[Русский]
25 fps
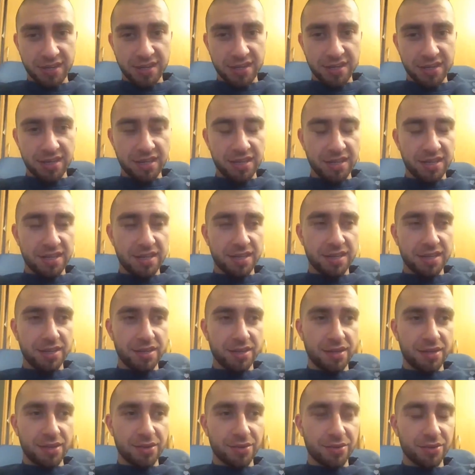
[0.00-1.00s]

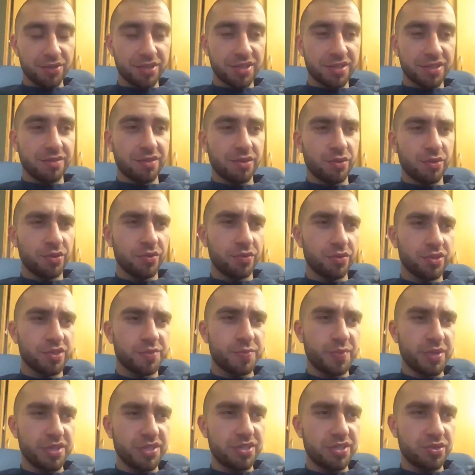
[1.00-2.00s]
и он говорил, у него
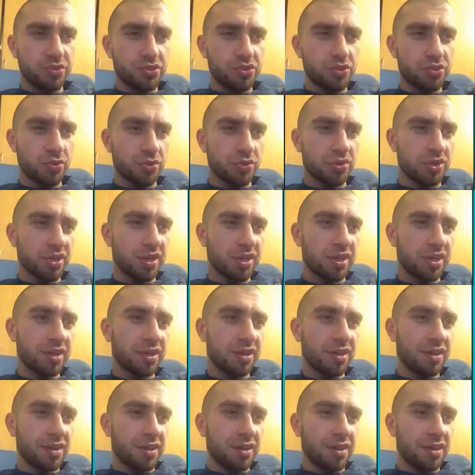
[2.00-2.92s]
есть песня очень крутая,